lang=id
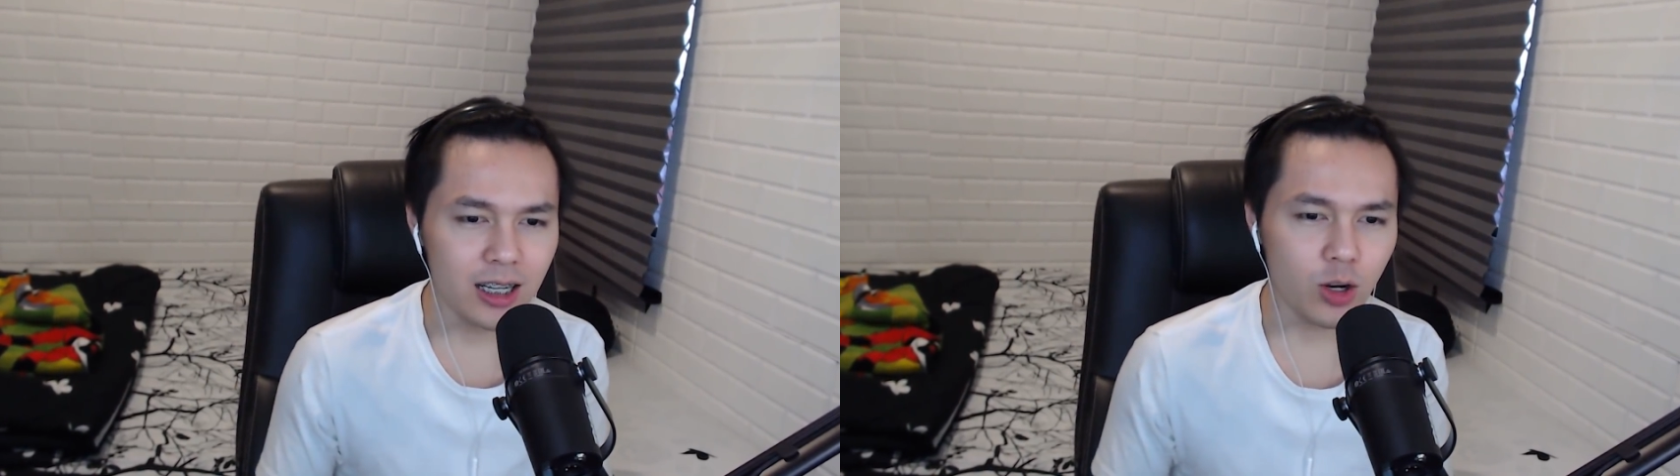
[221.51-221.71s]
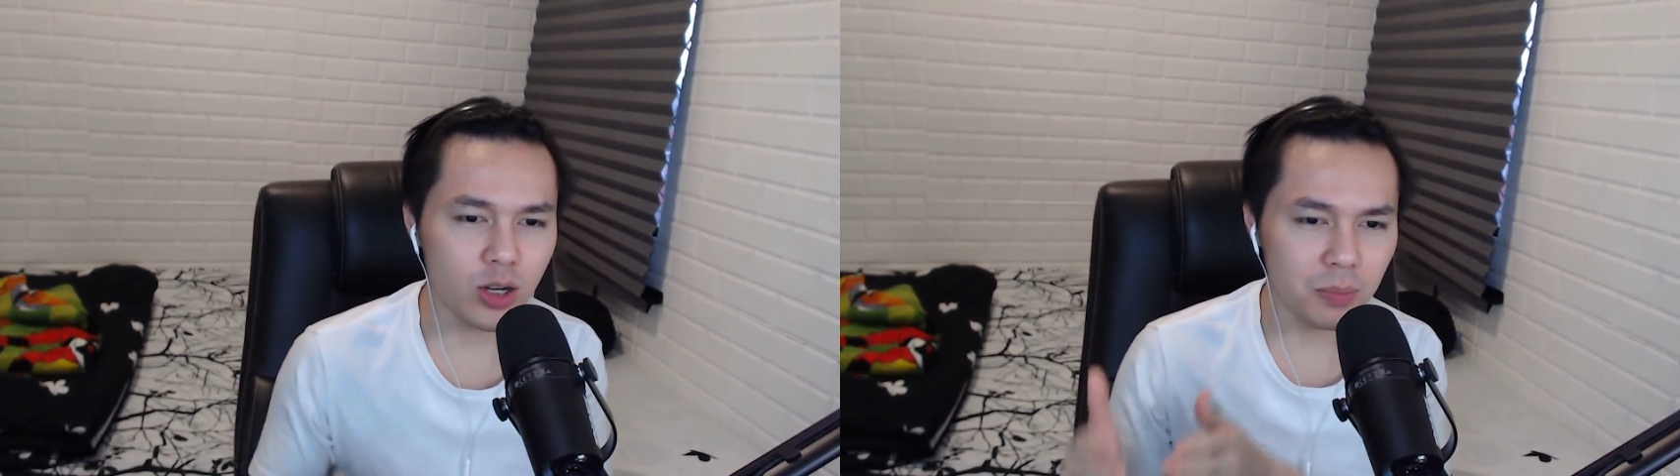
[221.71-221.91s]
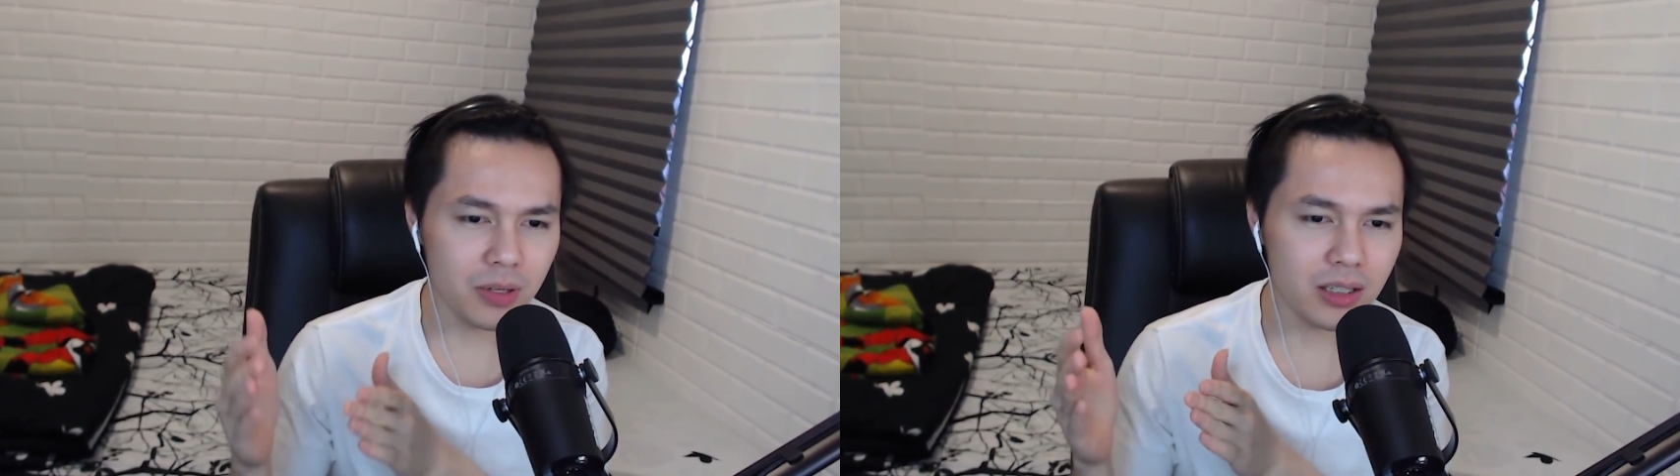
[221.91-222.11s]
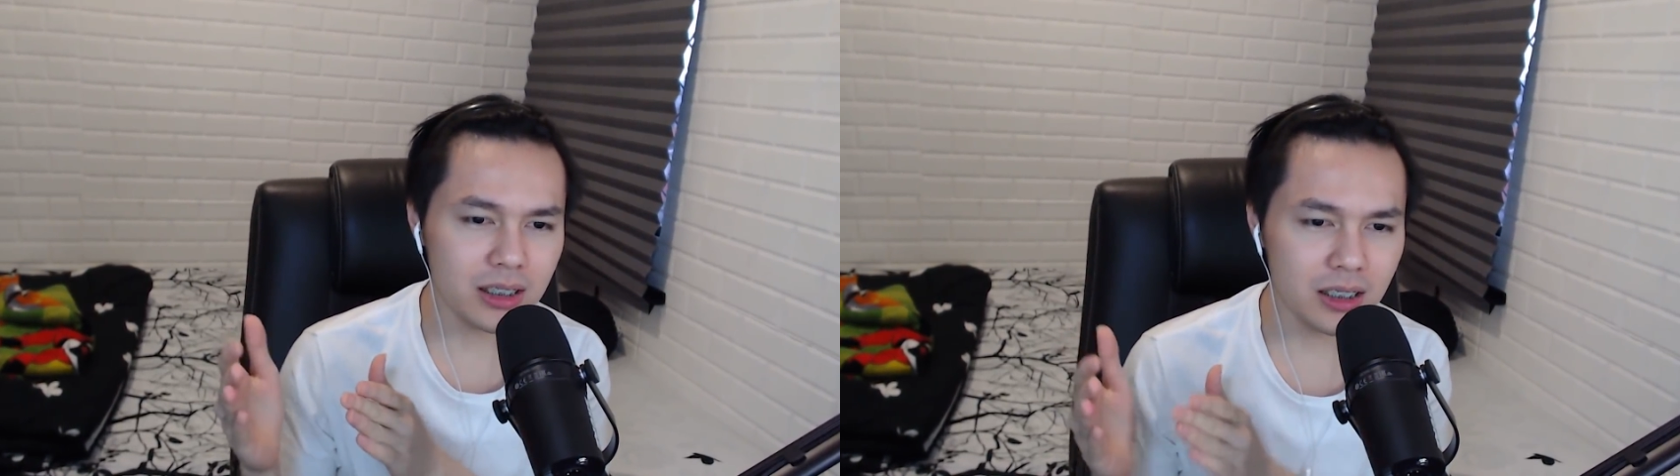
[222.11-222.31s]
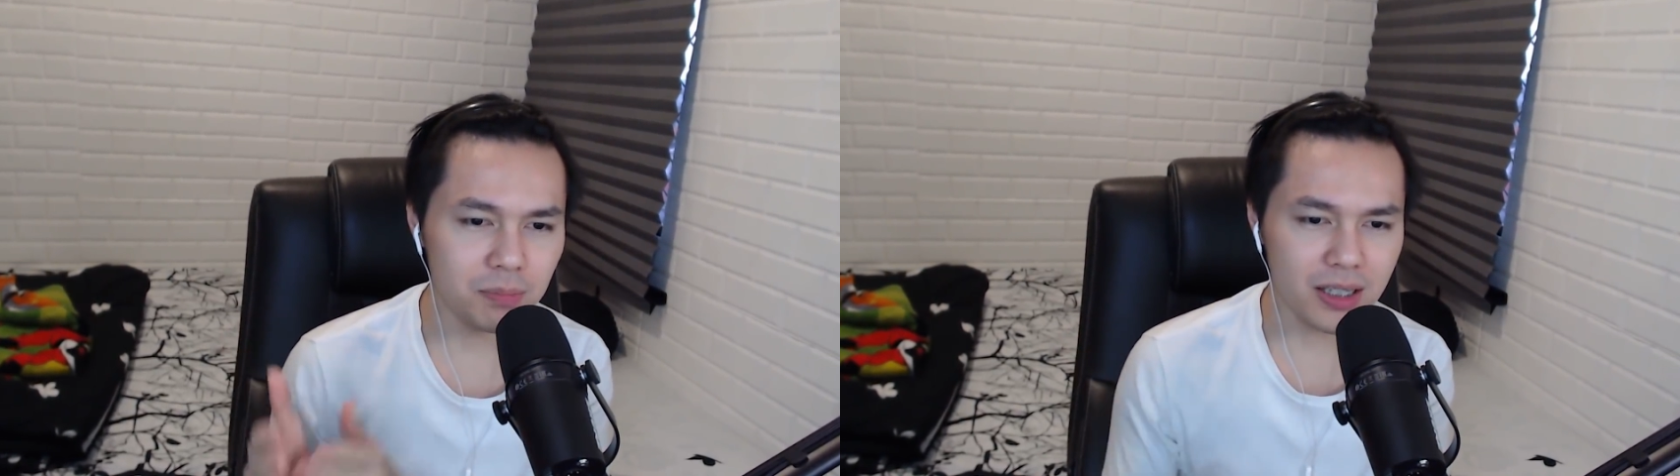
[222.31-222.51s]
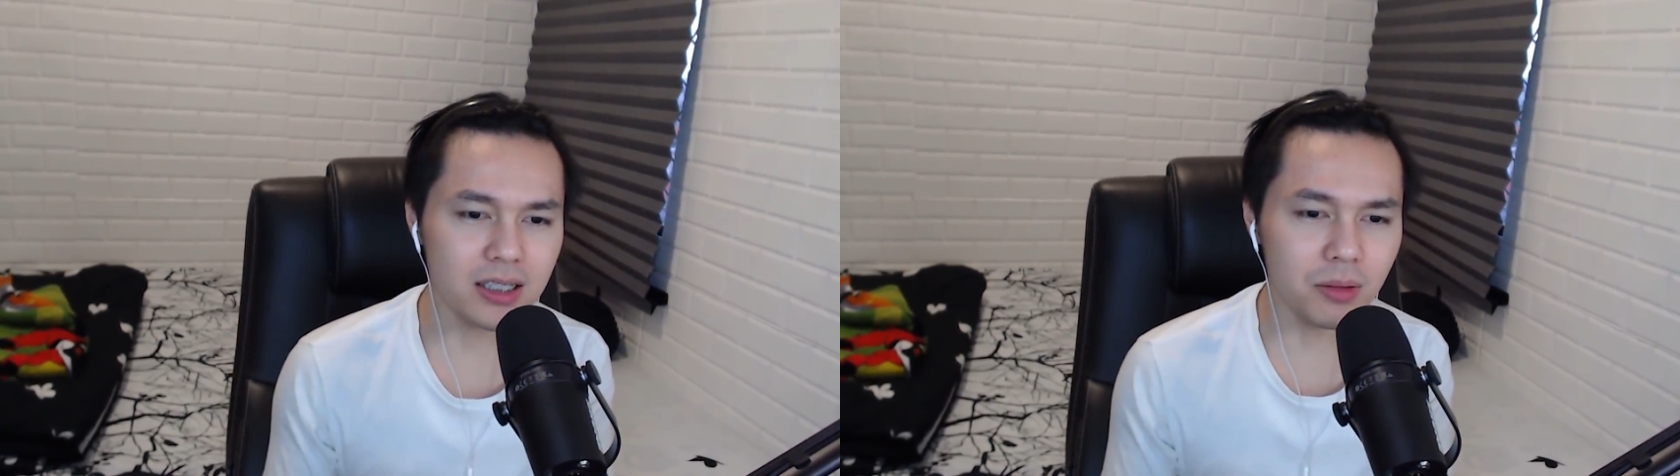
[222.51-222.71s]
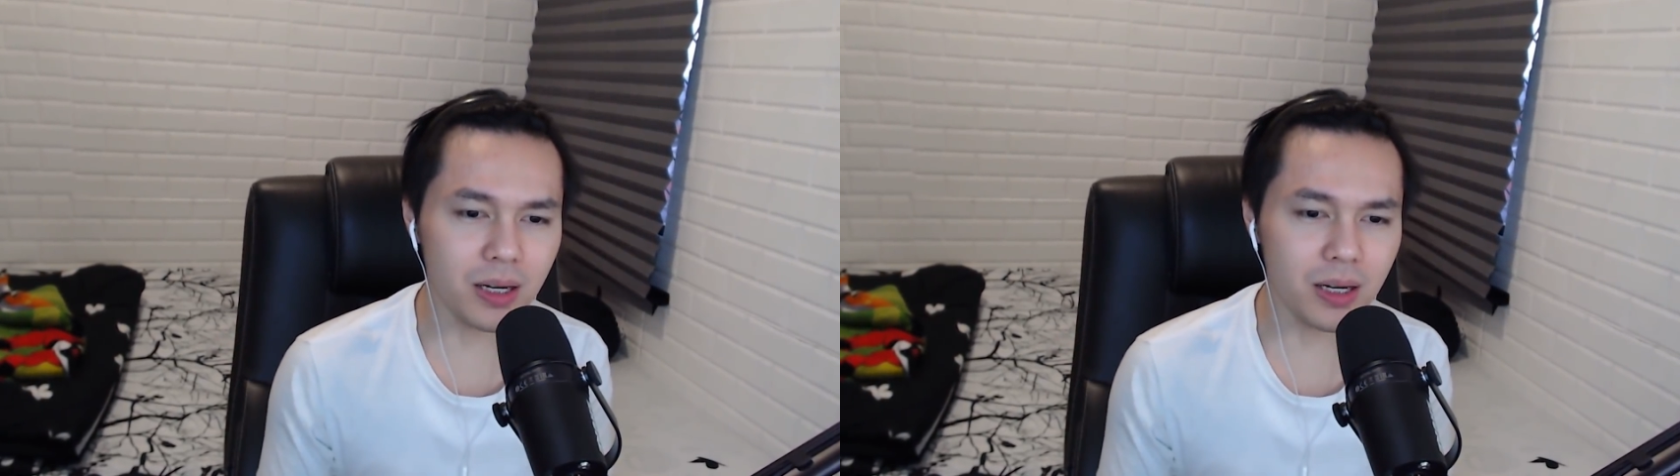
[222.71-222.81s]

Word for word: Kalau udah pernah jadi pacar